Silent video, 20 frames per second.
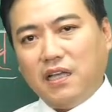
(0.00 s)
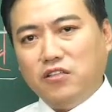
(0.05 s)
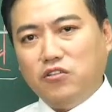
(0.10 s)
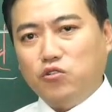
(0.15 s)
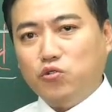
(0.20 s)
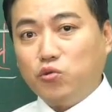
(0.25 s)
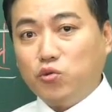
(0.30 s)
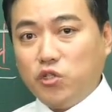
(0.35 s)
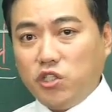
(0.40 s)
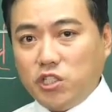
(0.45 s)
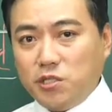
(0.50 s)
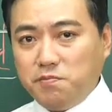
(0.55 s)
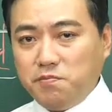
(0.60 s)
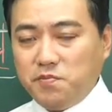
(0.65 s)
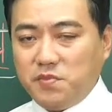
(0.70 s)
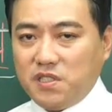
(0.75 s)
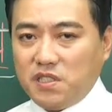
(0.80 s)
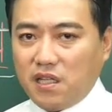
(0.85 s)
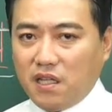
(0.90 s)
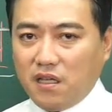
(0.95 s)
한
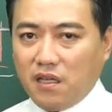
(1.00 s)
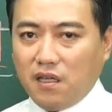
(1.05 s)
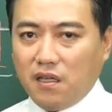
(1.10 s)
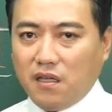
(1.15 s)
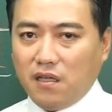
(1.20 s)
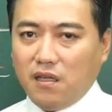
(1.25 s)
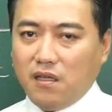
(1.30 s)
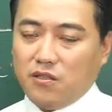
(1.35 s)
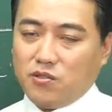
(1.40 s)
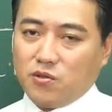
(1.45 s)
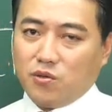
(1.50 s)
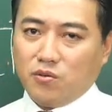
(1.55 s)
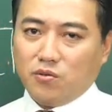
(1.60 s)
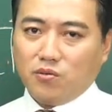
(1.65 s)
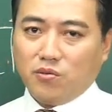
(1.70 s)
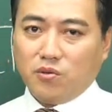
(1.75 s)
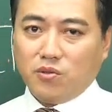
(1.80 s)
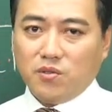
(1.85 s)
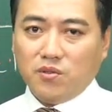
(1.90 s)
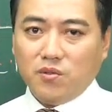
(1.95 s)
60세
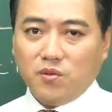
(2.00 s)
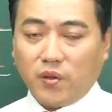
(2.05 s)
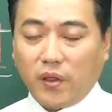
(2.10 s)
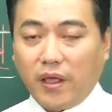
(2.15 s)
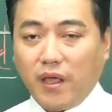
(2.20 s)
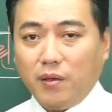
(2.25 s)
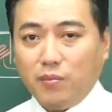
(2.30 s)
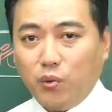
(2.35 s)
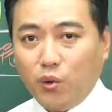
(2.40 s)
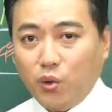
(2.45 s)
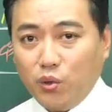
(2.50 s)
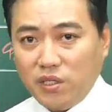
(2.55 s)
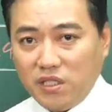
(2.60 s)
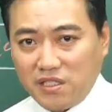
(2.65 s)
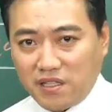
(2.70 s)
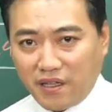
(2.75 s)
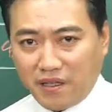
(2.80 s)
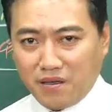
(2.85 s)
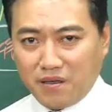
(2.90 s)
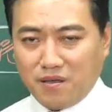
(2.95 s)
정도는 돼
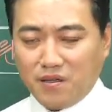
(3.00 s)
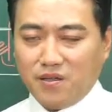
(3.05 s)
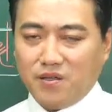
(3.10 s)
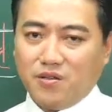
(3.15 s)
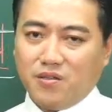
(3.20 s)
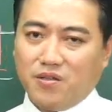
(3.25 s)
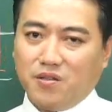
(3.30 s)
보이세요.